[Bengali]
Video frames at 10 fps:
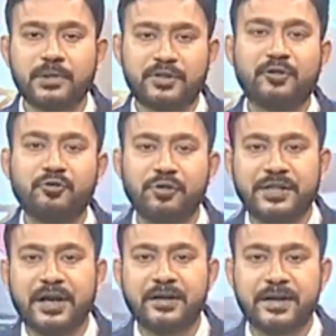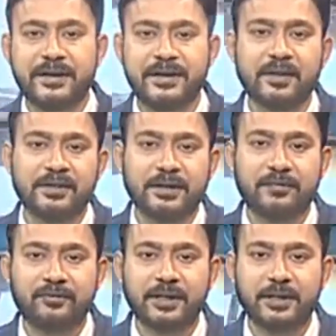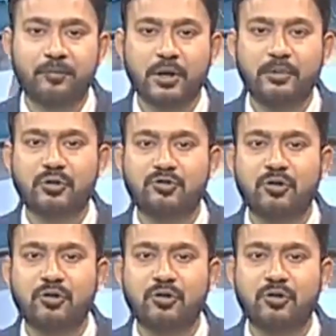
রেশন দুর্নীতিকাণ্ডে ইডির হাতে গ্রেফতারের পর এবার